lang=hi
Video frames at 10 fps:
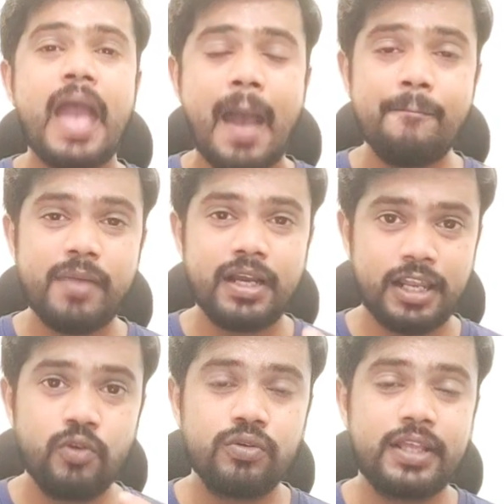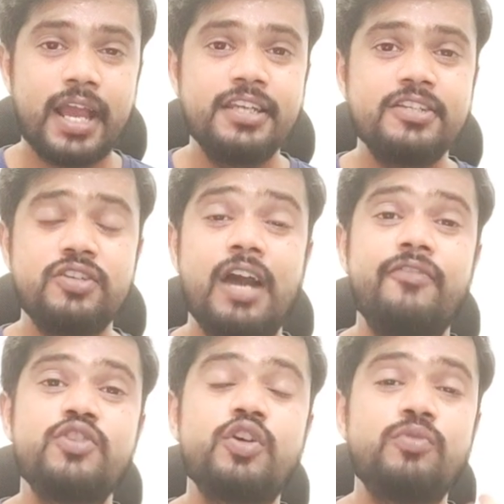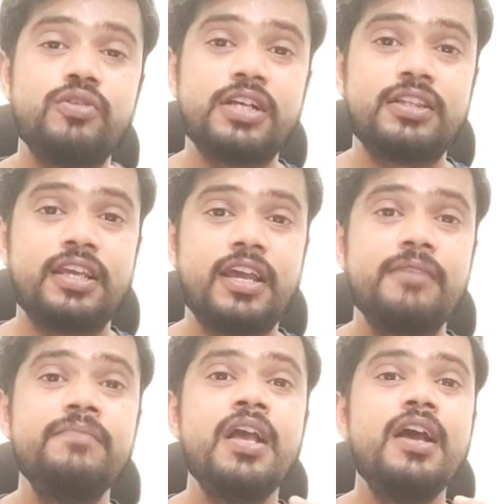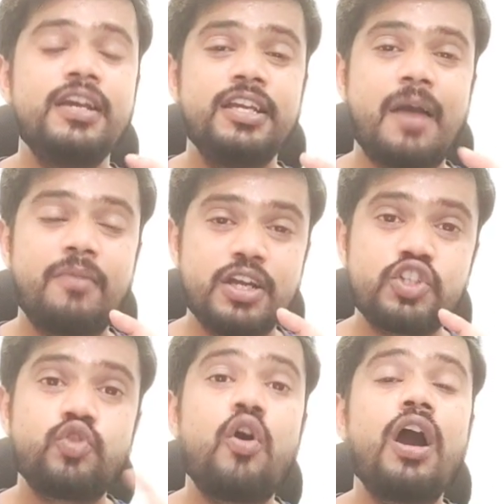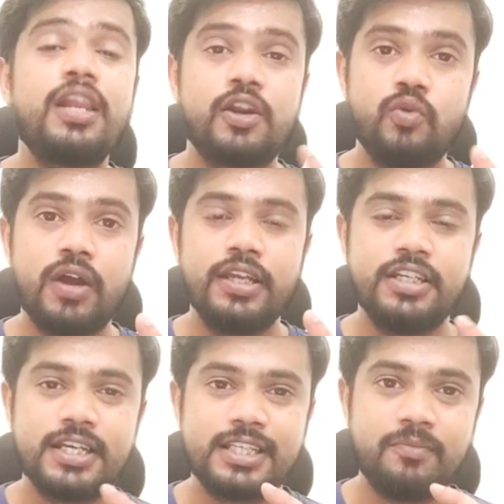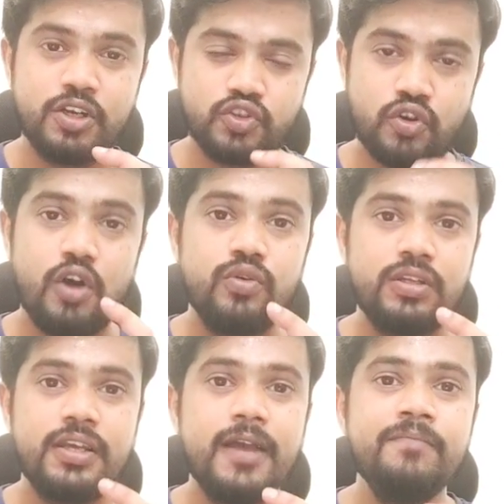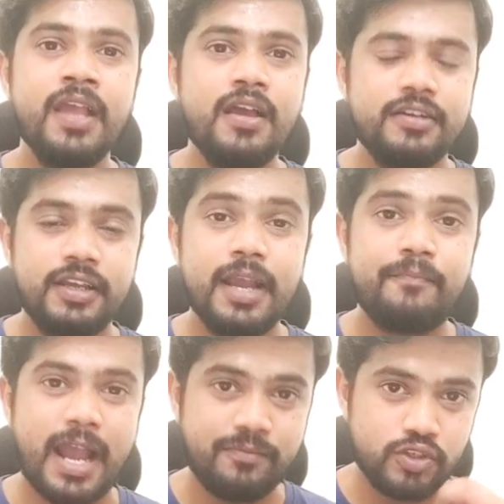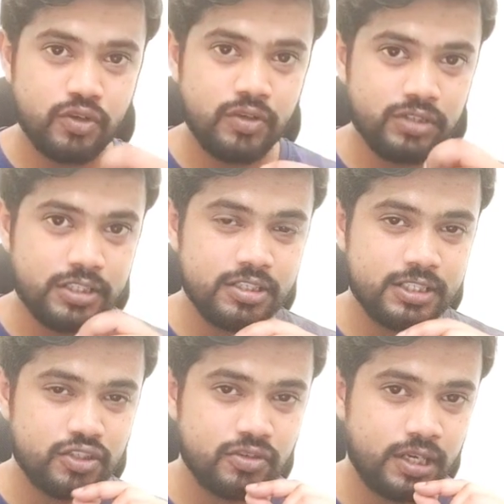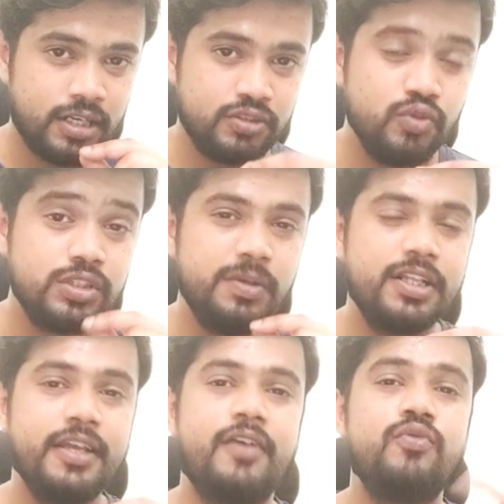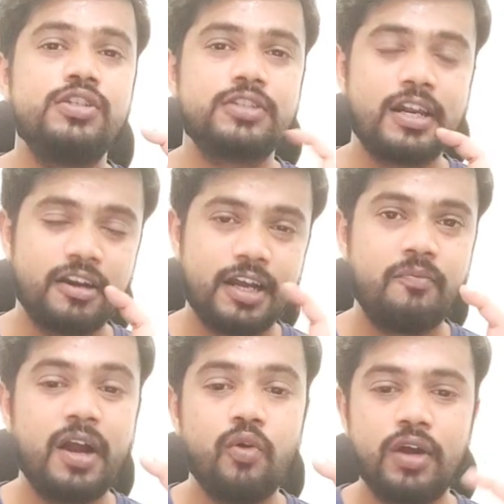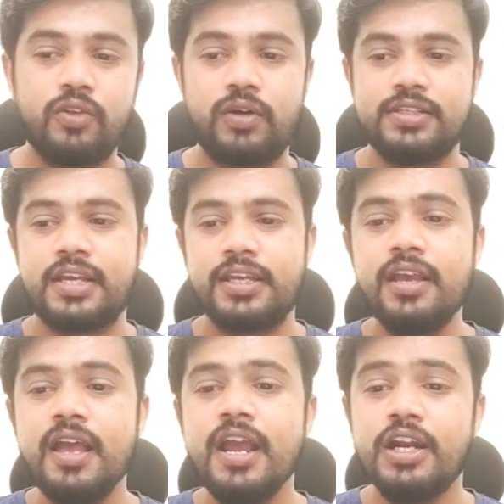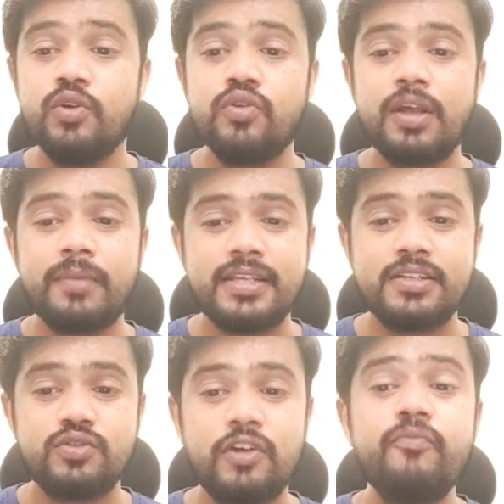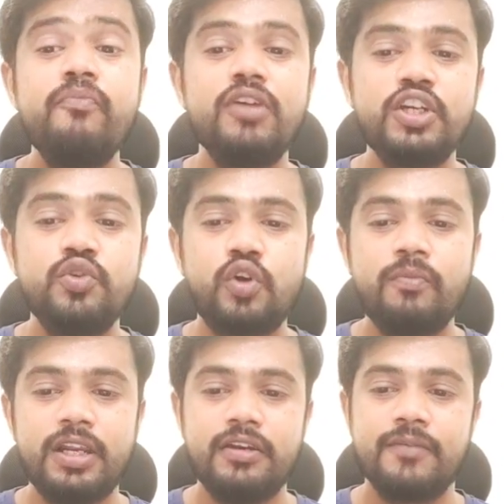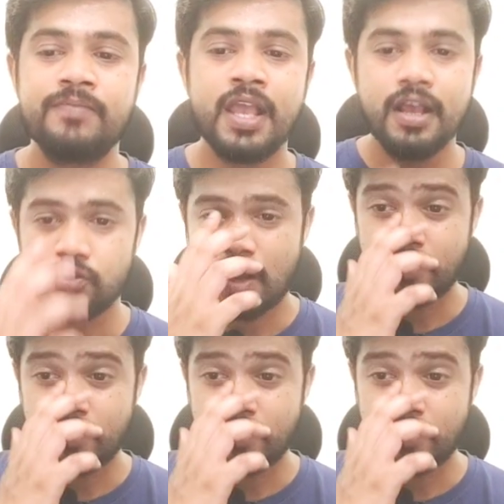एम्बर कलर होता है ये या फिर इसको बोल सकते हैं हम कि आपका स्ट्रॉ कलर होगा ये जैसे आपकी स्ट्रॉ होती है ठीक है पाइप जो नहीं होती जिससे जूस पीते हैं उस कलर का आपका होगा थोड़ा सा ये ड्यू टू द प्रेजेंस ऑफ यूरोबिलिन तो